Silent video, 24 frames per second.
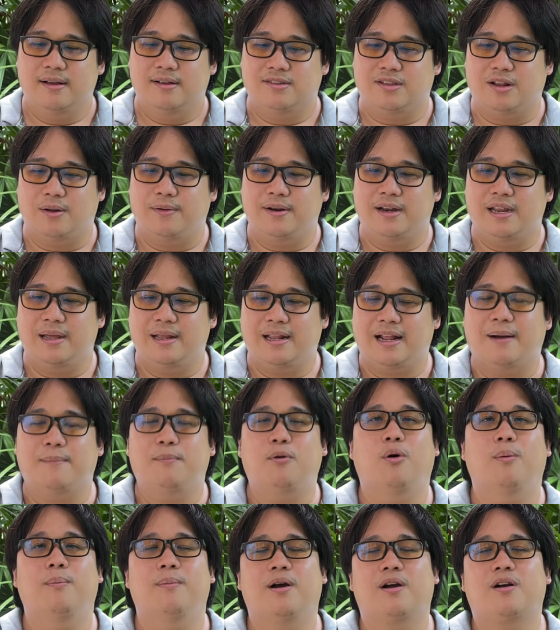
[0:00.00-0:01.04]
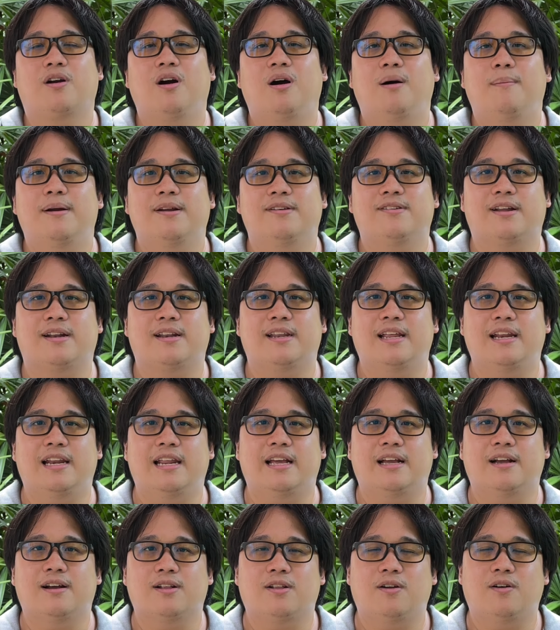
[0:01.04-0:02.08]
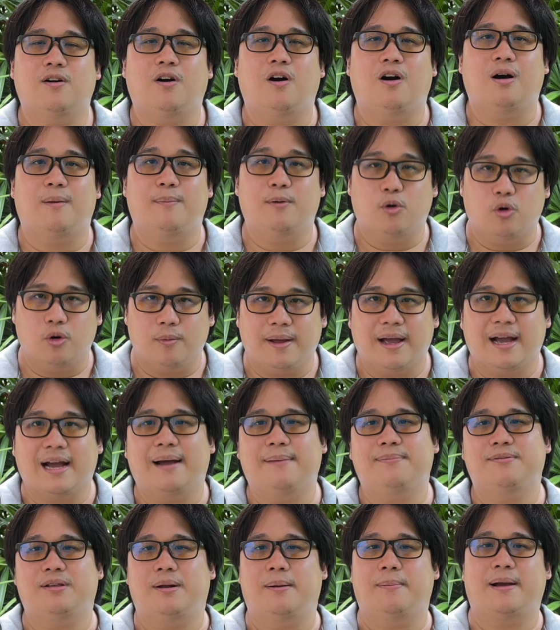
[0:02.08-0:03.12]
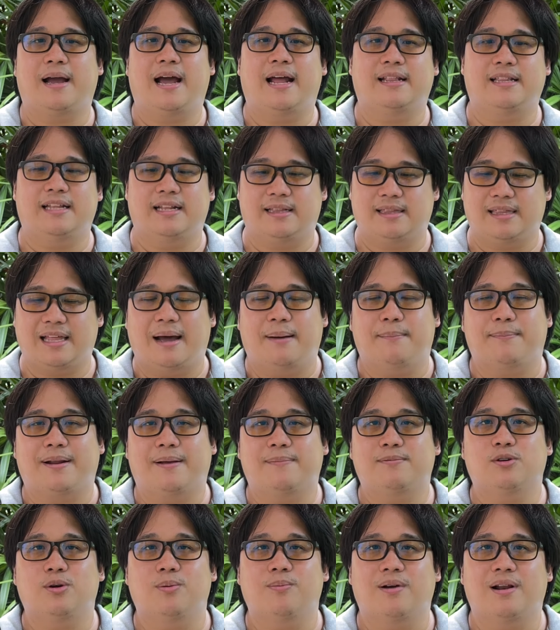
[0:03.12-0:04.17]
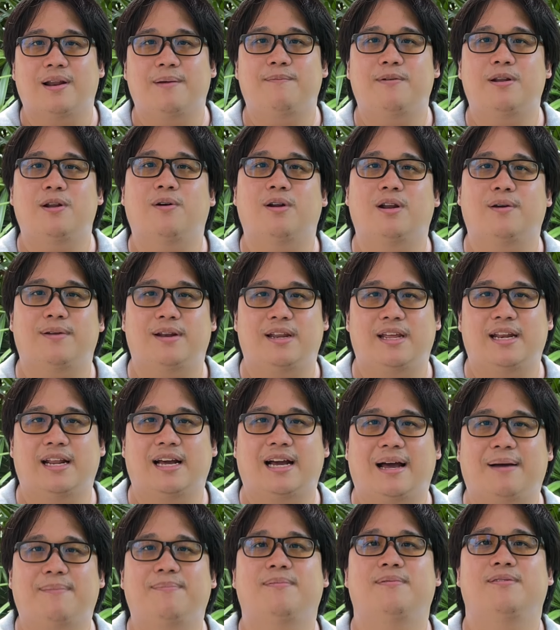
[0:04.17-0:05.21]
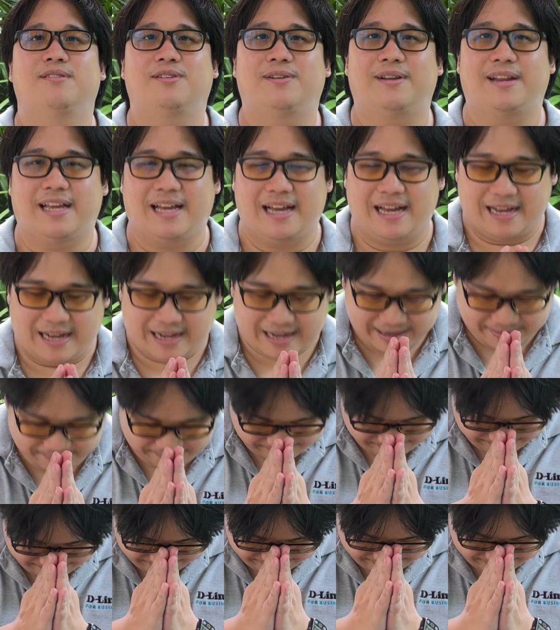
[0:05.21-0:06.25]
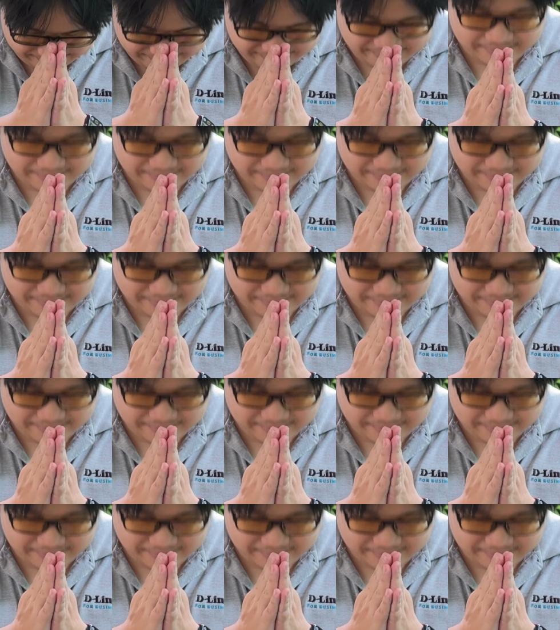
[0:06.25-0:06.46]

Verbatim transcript: สำหรับวันนี้ทางผมแล้วก็บริษัทดีลิงก็ต้องขอขอบพระคุณมากครับสำหรับการติดตามรับชมคลิปวิดีโอในวันนี้นะครับสวัสดีครับ